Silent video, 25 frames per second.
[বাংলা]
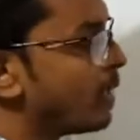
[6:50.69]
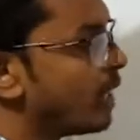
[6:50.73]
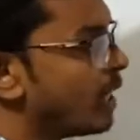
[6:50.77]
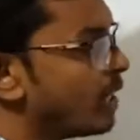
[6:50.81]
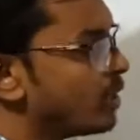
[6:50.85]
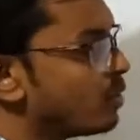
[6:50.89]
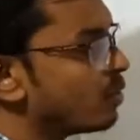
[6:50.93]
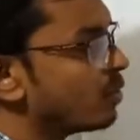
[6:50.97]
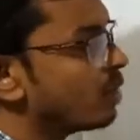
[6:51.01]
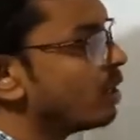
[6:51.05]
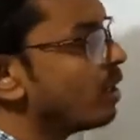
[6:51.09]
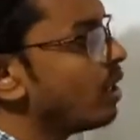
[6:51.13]

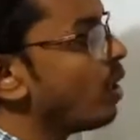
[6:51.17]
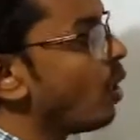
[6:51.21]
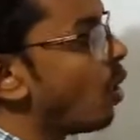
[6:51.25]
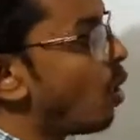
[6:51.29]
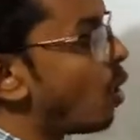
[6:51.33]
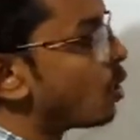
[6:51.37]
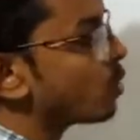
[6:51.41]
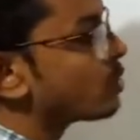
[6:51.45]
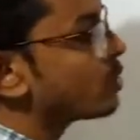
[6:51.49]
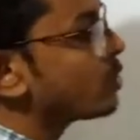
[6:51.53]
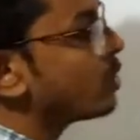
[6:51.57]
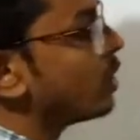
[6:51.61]
এই জন্যে
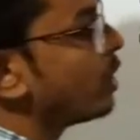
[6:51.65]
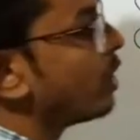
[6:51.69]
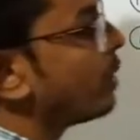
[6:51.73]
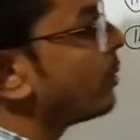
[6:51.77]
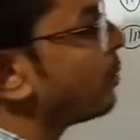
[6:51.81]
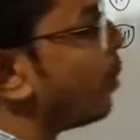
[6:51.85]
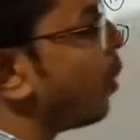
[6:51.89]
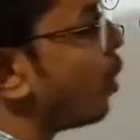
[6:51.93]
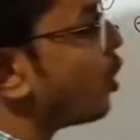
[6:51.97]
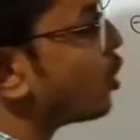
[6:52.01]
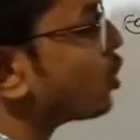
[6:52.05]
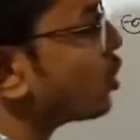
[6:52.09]
অক্সিজেনের
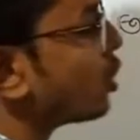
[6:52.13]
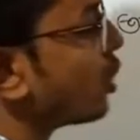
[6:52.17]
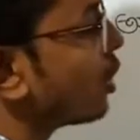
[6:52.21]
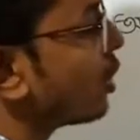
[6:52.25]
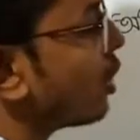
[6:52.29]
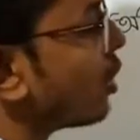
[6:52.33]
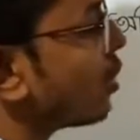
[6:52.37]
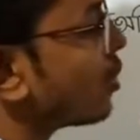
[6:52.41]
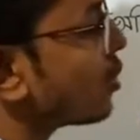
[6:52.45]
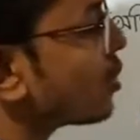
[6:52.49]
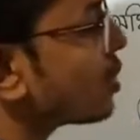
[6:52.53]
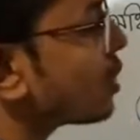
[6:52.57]
ভর
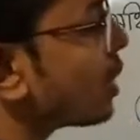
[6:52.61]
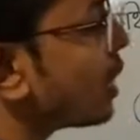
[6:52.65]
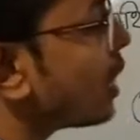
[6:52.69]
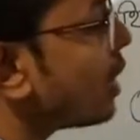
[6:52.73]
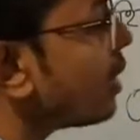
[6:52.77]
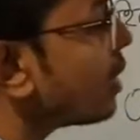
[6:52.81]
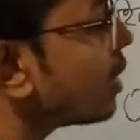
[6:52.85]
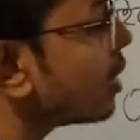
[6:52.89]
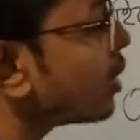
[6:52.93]
সংখ্যা হচ্ছে